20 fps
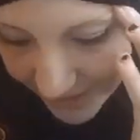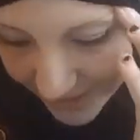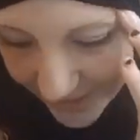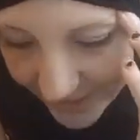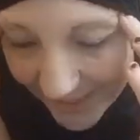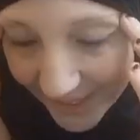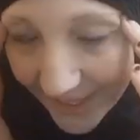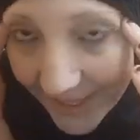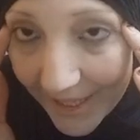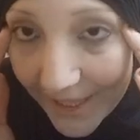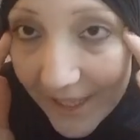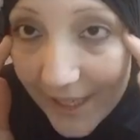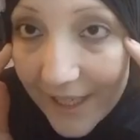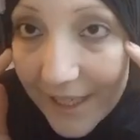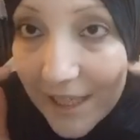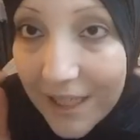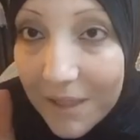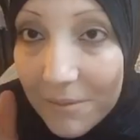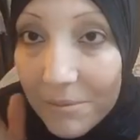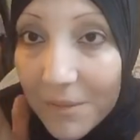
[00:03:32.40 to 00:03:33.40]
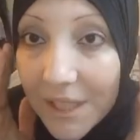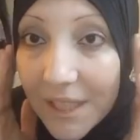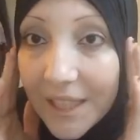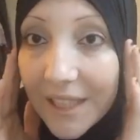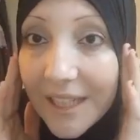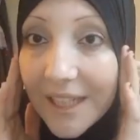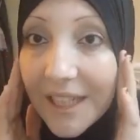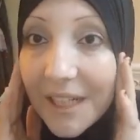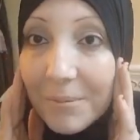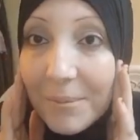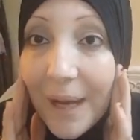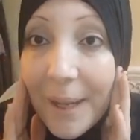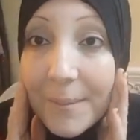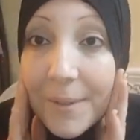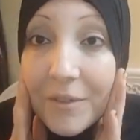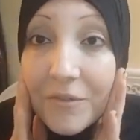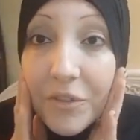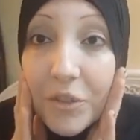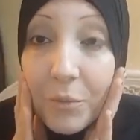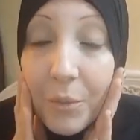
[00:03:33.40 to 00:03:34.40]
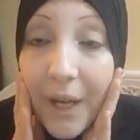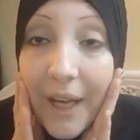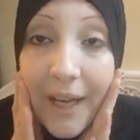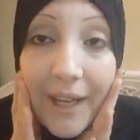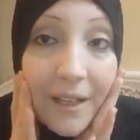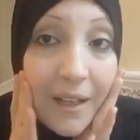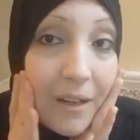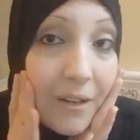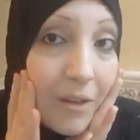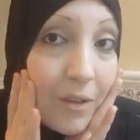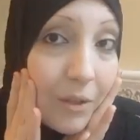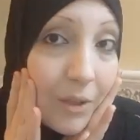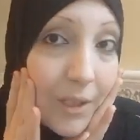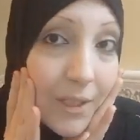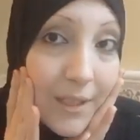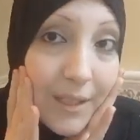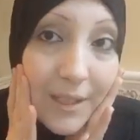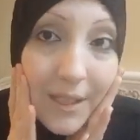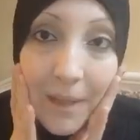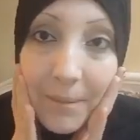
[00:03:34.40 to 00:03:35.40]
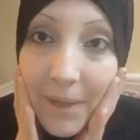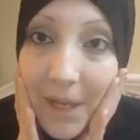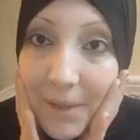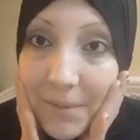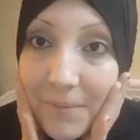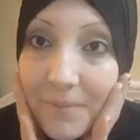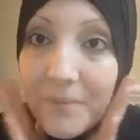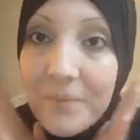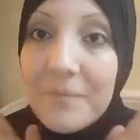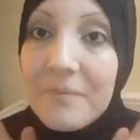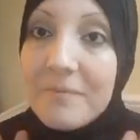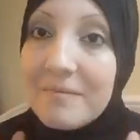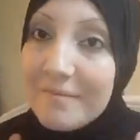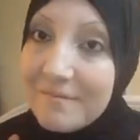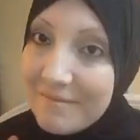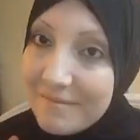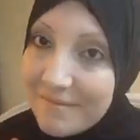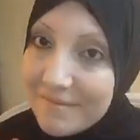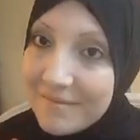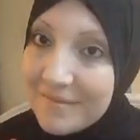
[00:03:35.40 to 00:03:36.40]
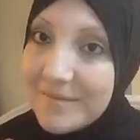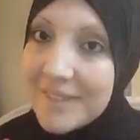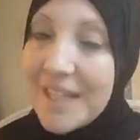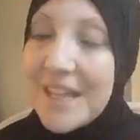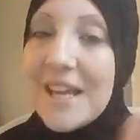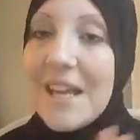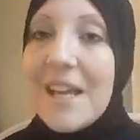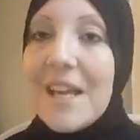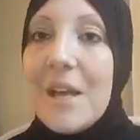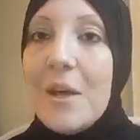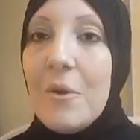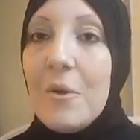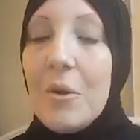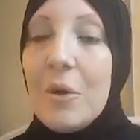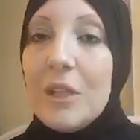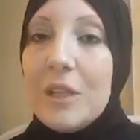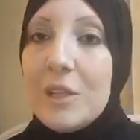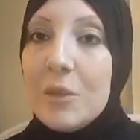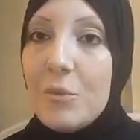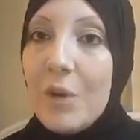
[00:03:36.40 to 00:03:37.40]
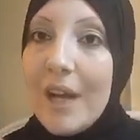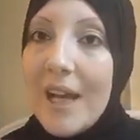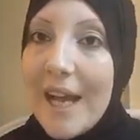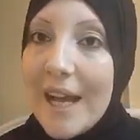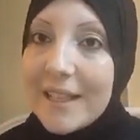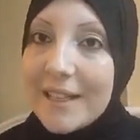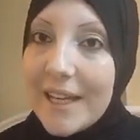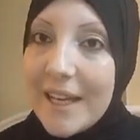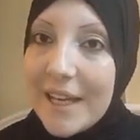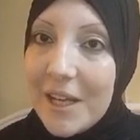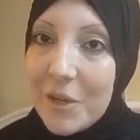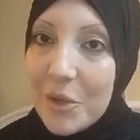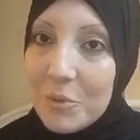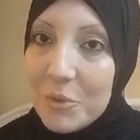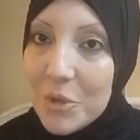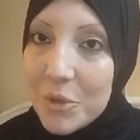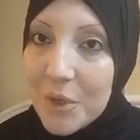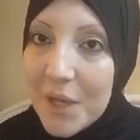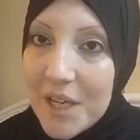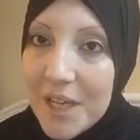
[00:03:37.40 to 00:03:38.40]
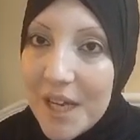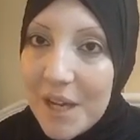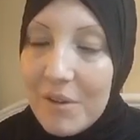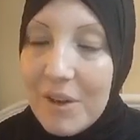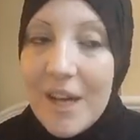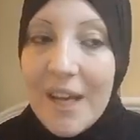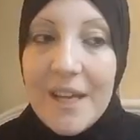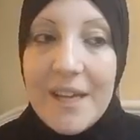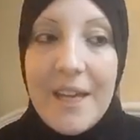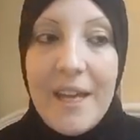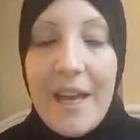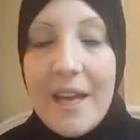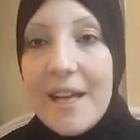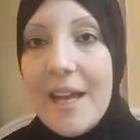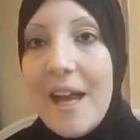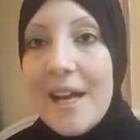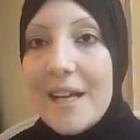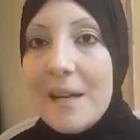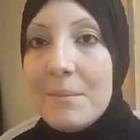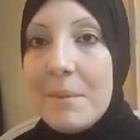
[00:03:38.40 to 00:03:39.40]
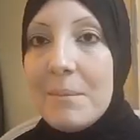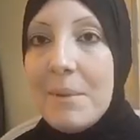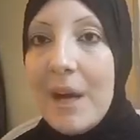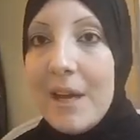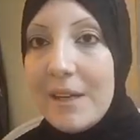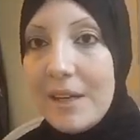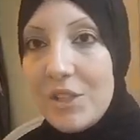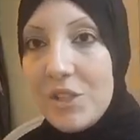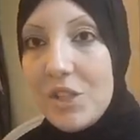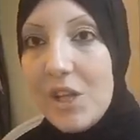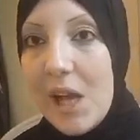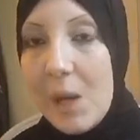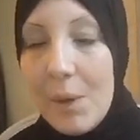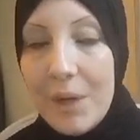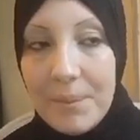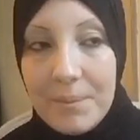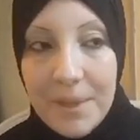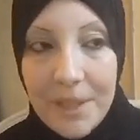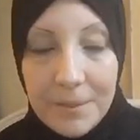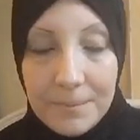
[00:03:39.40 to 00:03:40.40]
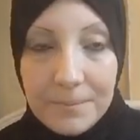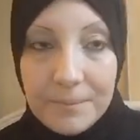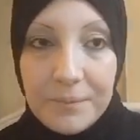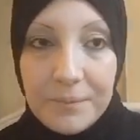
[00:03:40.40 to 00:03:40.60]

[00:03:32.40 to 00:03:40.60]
غير من غير ما اعمل فيهم حاجه خالص تمام قلت ولا هتقلهم شويه ولا اي حاجه انا ما بعرضش حواجبي